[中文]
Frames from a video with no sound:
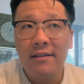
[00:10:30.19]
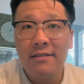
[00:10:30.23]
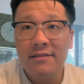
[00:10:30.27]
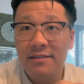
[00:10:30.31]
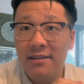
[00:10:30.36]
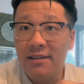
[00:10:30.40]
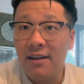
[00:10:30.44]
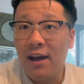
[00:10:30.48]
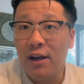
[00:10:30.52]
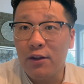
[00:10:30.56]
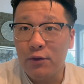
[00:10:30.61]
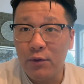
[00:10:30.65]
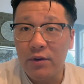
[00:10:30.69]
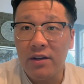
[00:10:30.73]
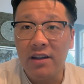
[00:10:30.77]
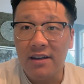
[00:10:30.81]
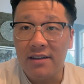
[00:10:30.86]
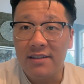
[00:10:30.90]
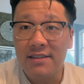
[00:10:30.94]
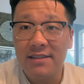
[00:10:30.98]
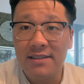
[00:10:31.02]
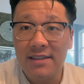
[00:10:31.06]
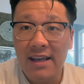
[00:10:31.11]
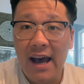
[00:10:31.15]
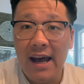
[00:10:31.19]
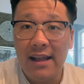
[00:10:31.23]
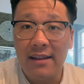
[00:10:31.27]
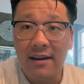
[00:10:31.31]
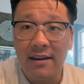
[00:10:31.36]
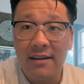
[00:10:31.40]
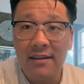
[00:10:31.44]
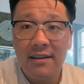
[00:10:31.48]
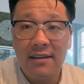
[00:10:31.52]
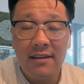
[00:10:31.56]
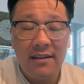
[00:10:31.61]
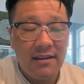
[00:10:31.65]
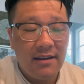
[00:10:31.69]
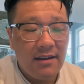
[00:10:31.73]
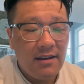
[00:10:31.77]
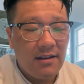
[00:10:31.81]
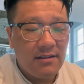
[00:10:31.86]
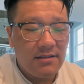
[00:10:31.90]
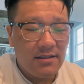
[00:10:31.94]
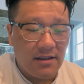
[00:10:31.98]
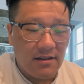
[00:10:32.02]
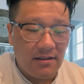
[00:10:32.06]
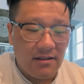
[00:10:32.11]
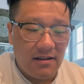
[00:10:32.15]
尽量对这个积家呢
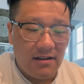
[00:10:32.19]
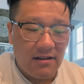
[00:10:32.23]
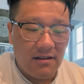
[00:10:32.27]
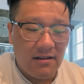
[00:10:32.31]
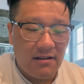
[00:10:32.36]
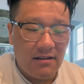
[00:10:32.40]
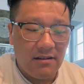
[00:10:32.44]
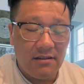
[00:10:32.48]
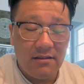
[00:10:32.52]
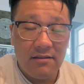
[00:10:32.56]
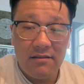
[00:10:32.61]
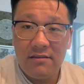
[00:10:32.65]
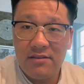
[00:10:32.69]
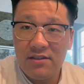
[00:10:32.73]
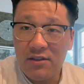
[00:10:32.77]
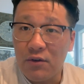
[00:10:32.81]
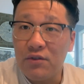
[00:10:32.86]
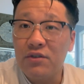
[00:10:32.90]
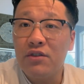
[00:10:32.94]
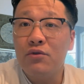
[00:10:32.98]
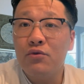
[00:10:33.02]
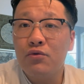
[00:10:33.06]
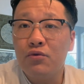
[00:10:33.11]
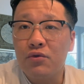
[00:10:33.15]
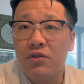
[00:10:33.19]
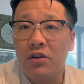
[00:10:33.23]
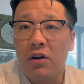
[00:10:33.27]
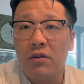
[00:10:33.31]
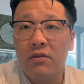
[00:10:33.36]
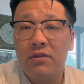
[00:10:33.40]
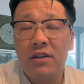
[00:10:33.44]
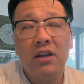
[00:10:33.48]
这个小心入手。